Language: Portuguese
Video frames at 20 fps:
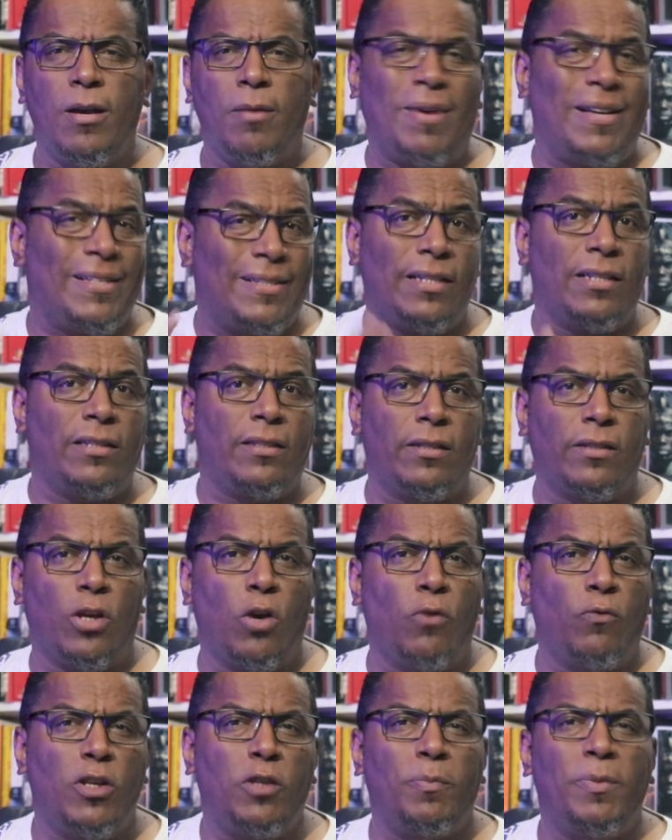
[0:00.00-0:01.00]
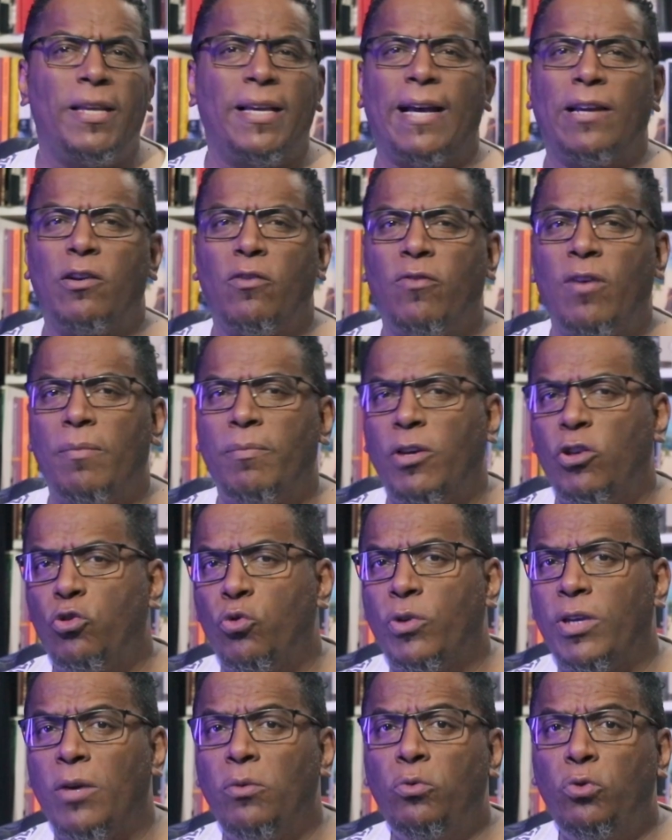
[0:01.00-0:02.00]
Mas antes, eu vou explicar novamente o
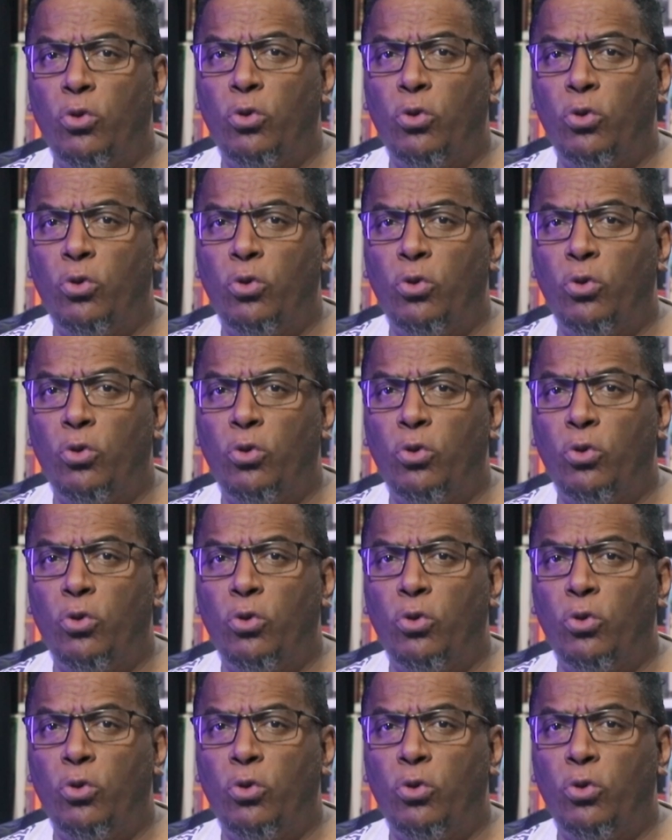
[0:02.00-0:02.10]
que é um